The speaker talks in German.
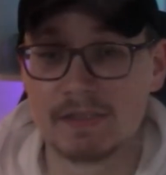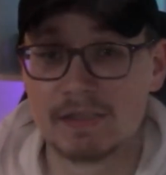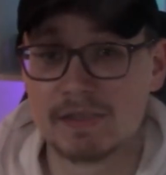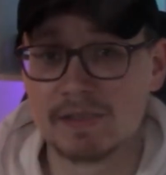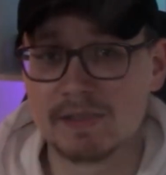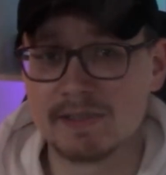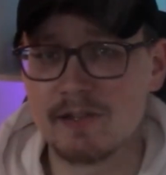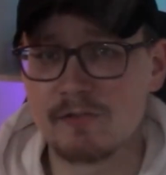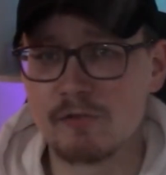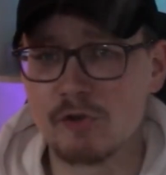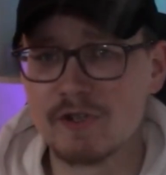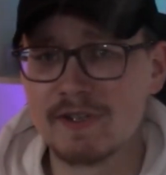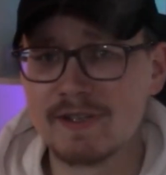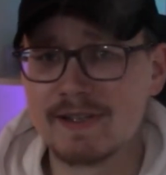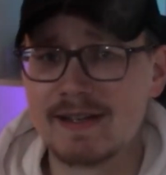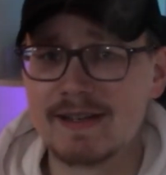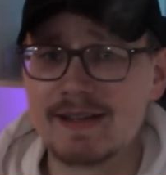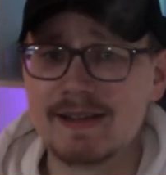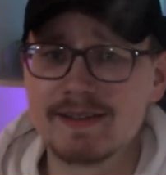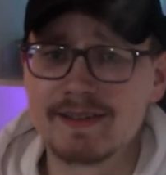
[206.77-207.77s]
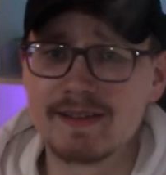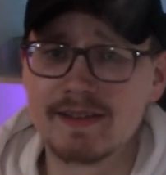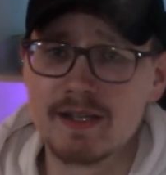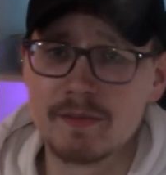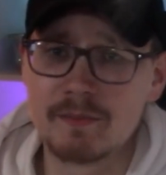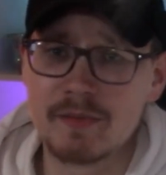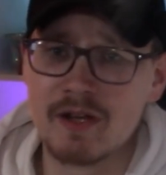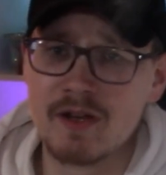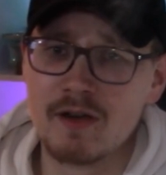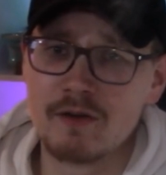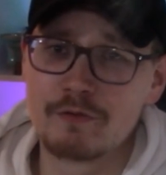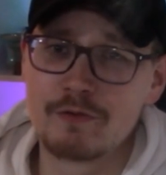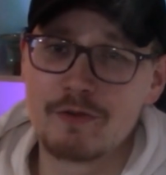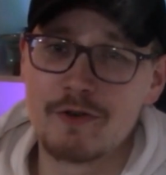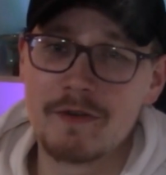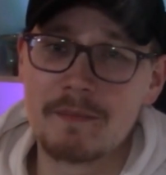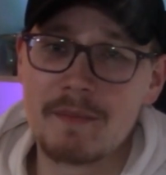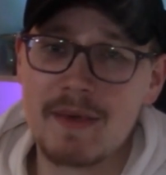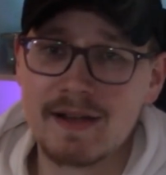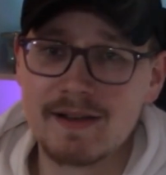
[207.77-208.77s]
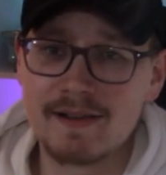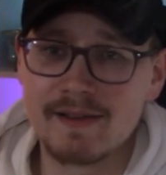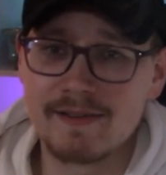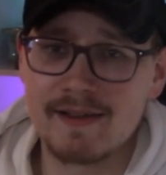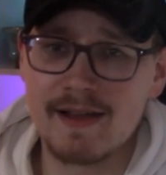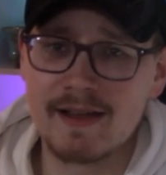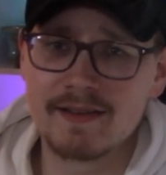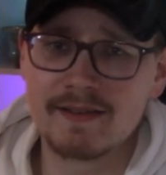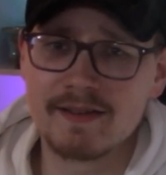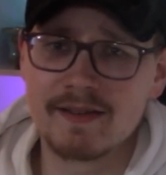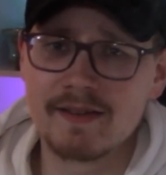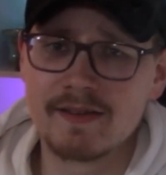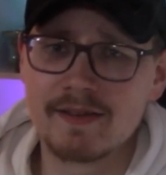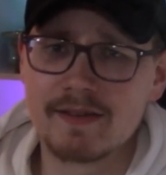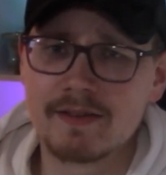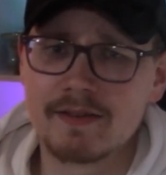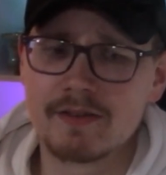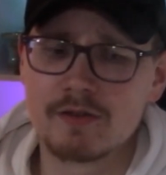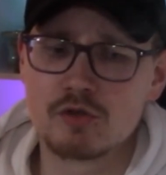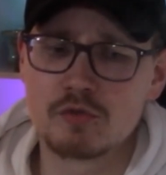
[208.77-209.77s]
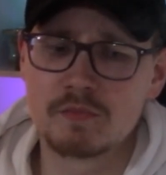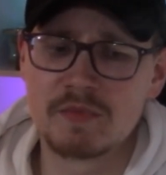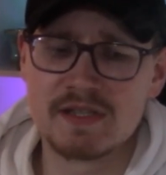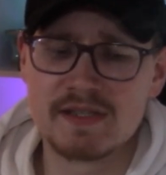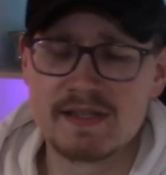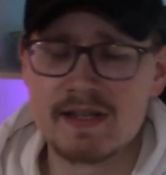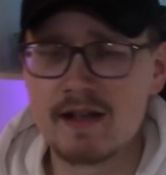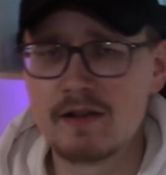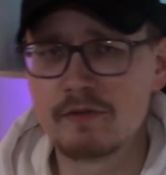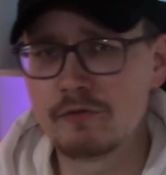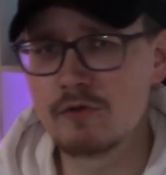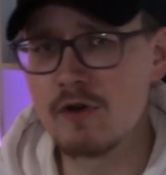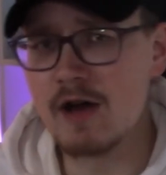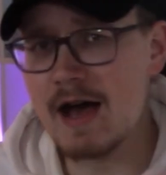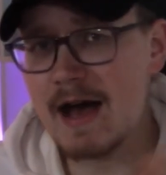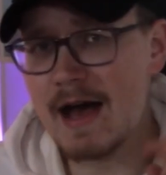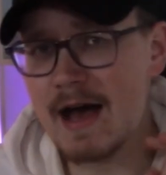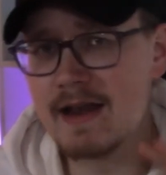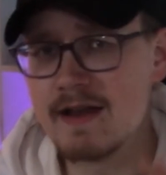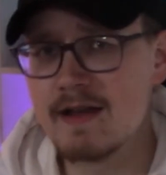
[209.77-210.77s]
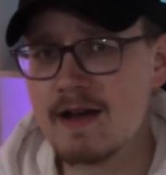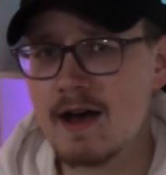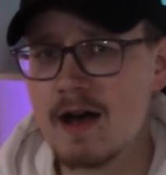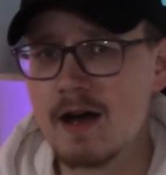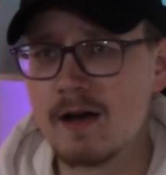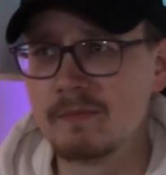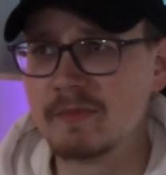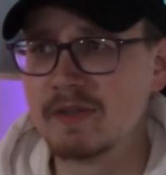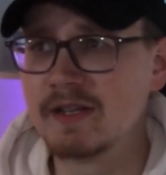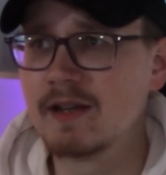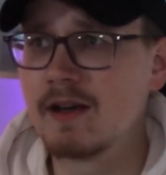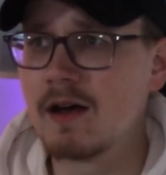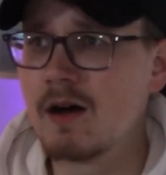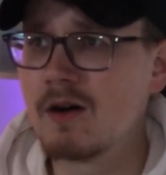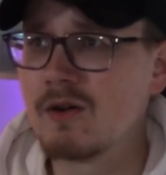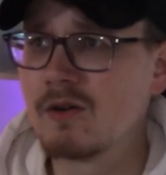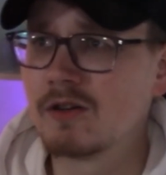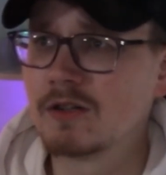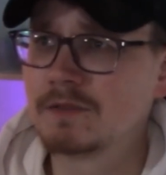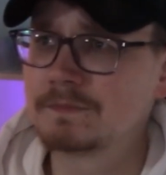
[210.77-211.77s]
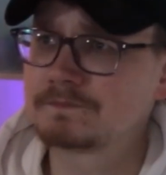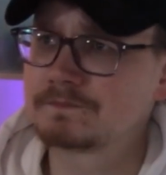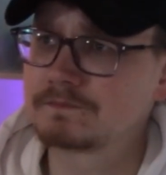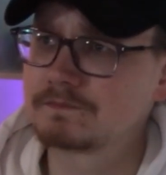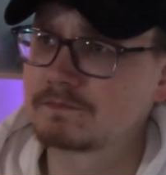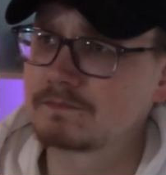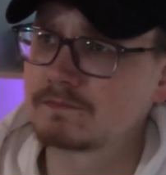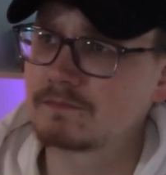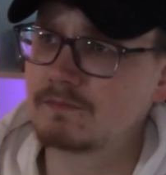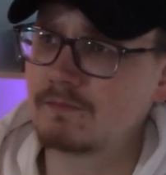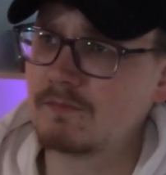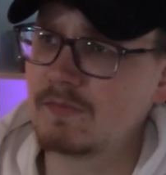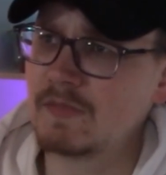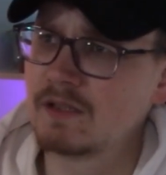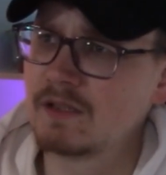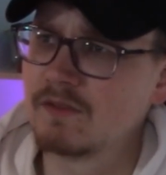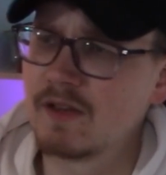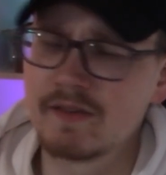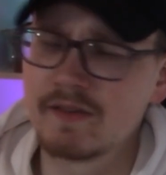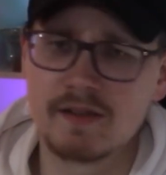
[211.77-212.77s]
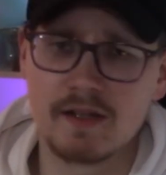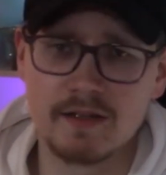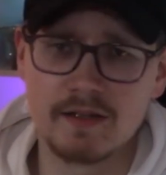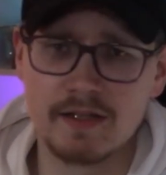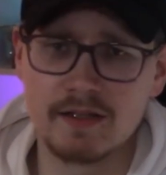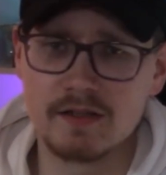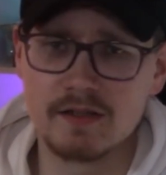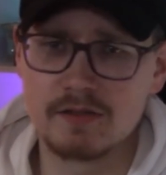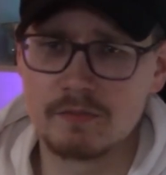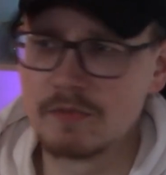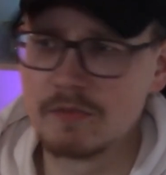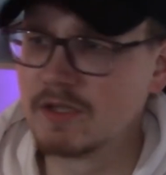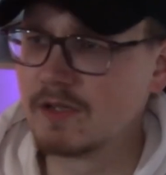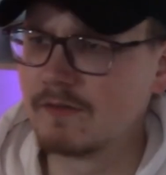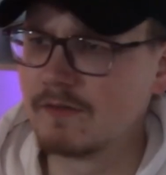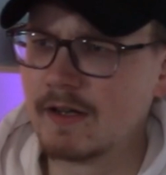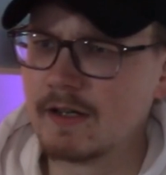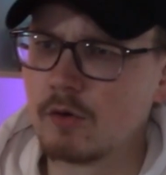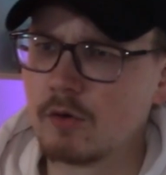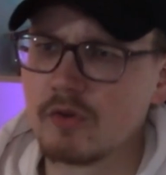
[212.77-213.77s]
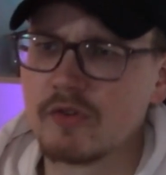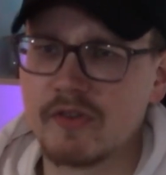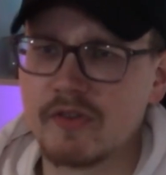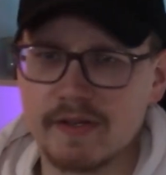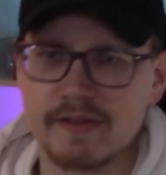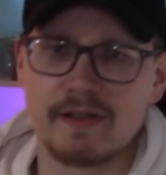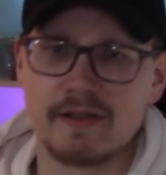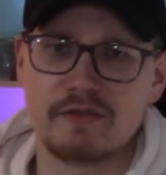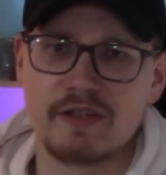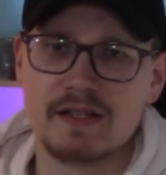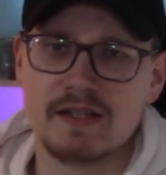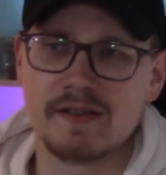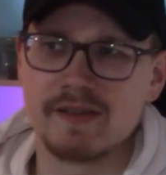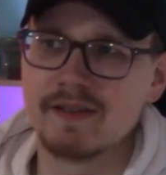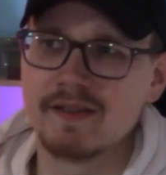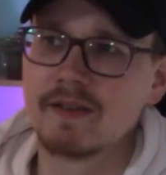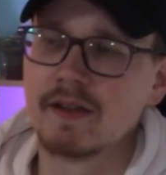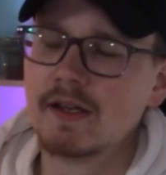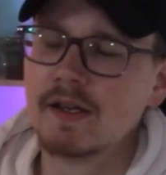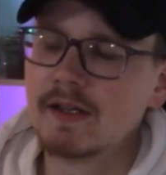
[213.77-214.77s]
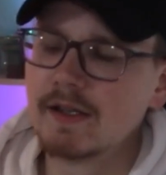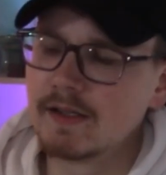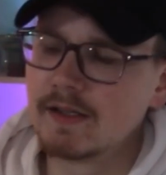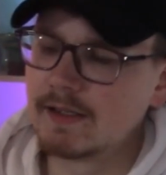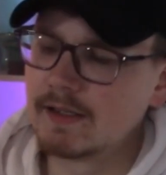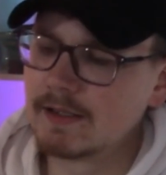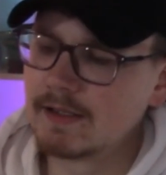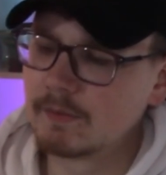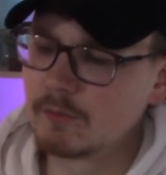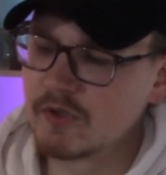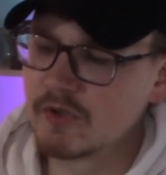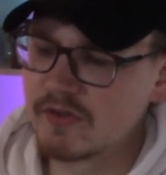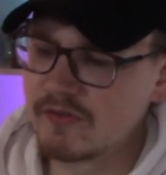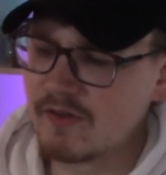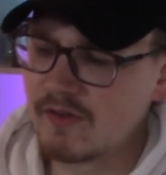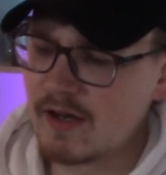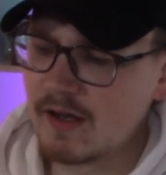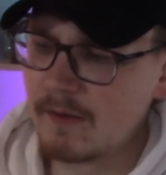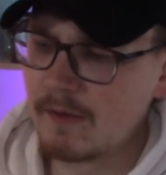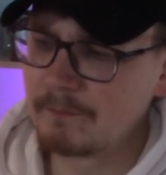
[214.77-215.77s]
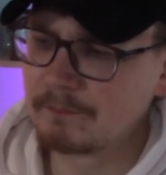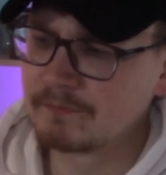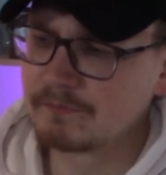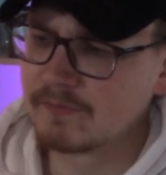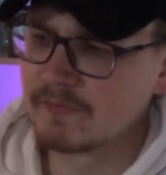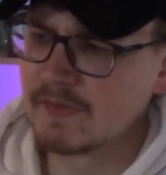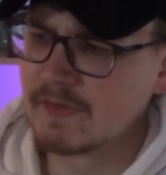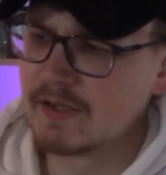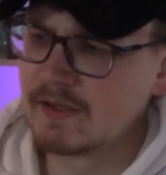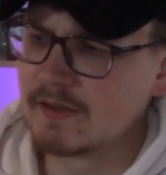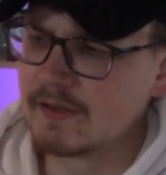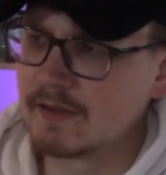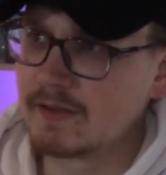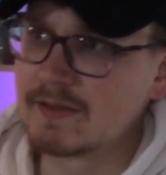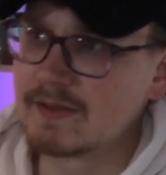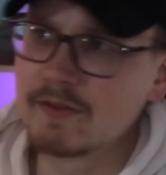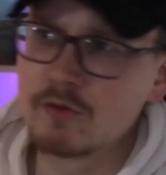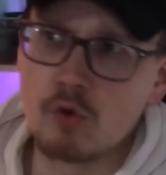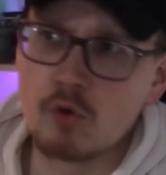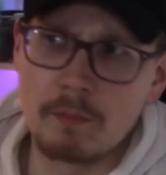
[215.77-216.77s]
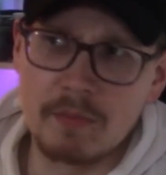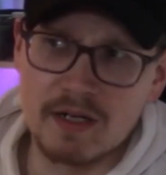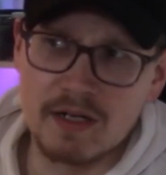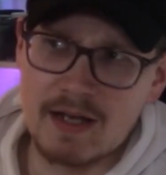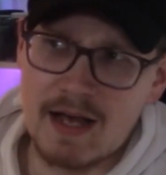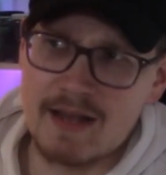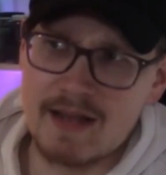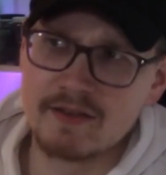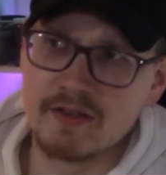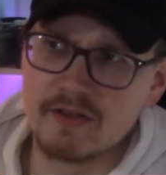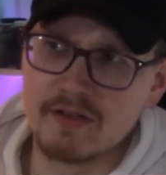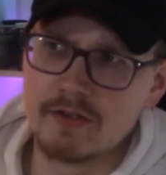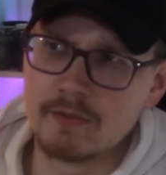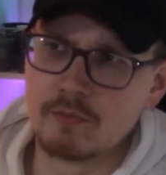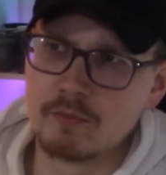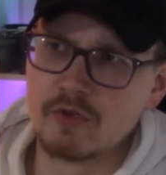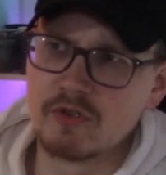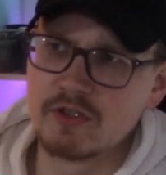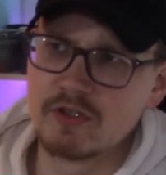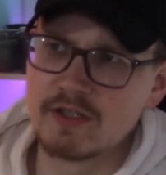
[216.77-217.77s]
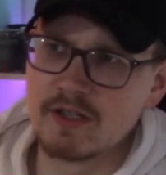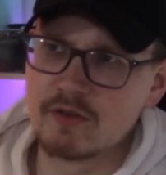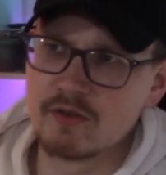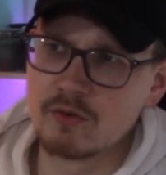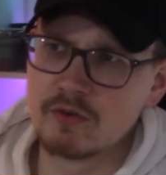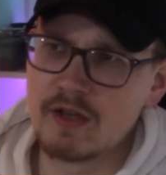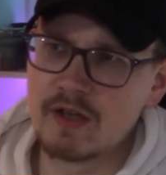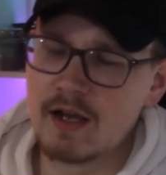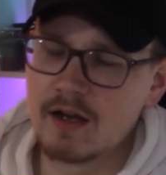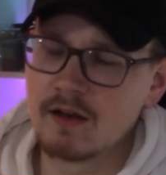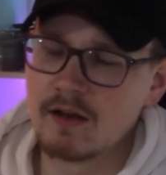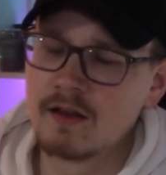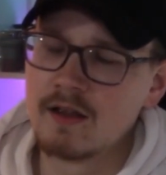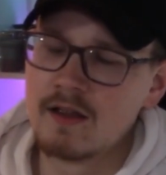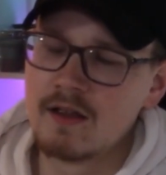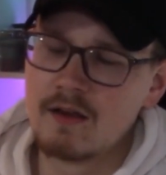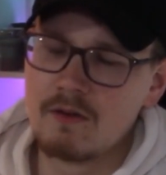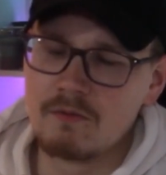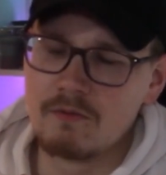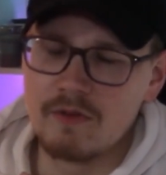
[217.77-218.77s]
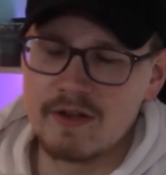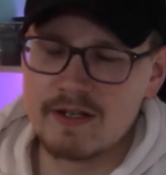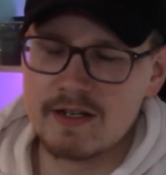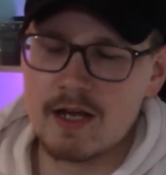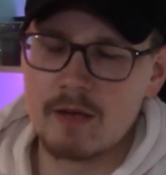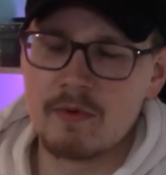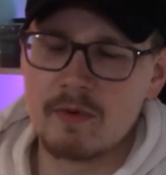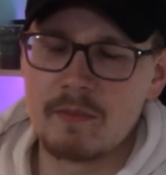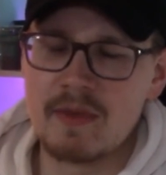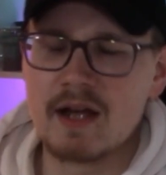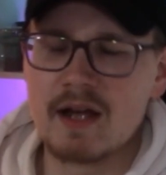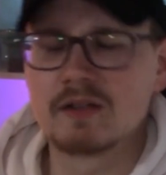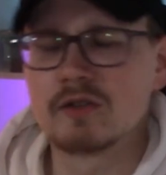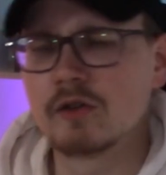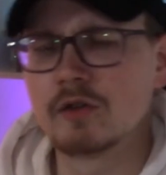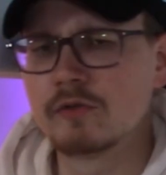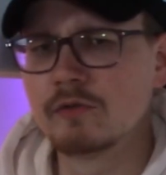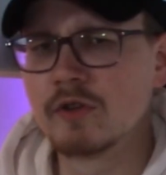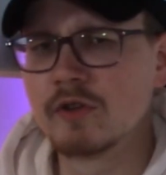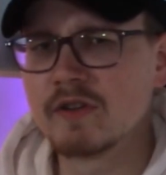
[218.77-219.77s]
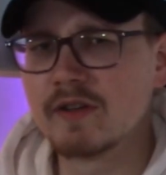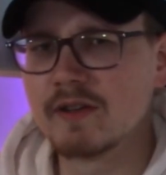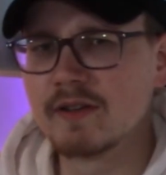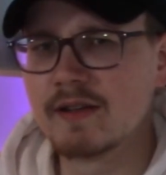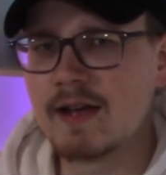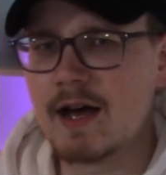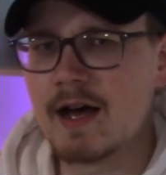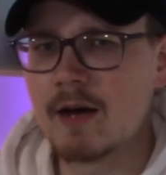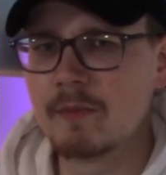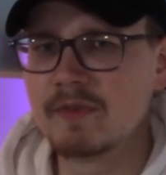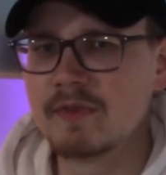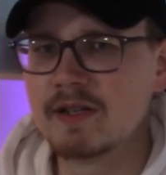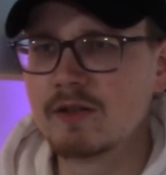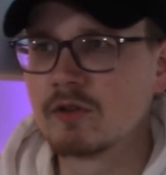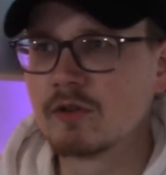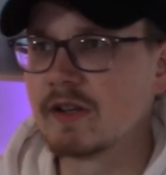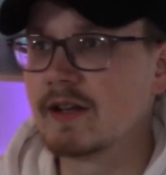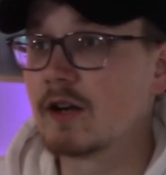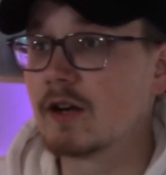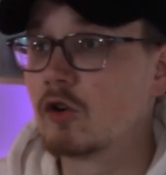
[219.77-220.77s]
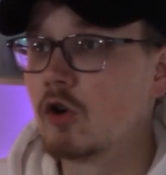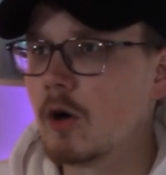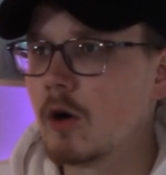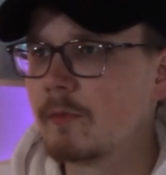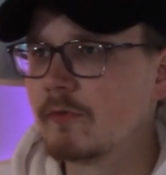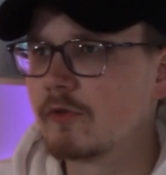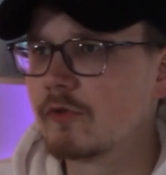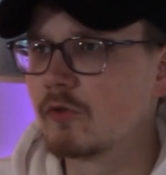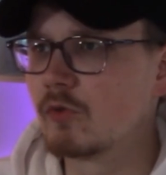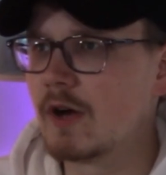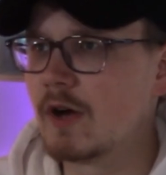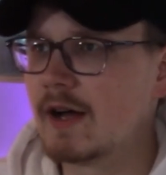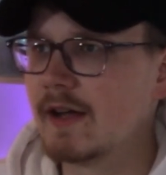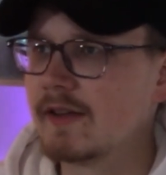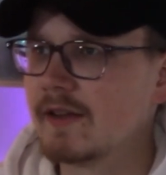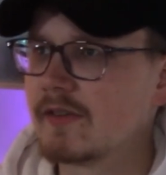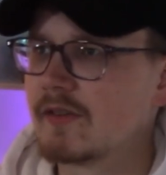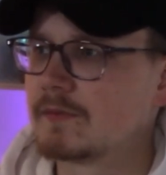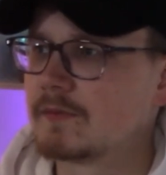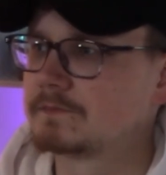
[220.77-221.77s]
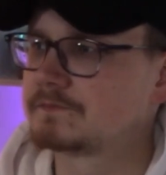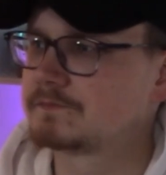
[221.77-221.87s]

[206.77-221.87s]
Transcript: Ja, Freunde, der nächste Tipp von meiner Seite ist speziell für alle HMD-Raucher was ja, denke ich, mittlerweile auch sehr, sehr viele sind. Ähm, und zwar, es ist auch ein bekannter Tipp, muss ich dazu sagen. Wenn ihr aber merkt, euch wird der HMD oder der Kopf zu heiß,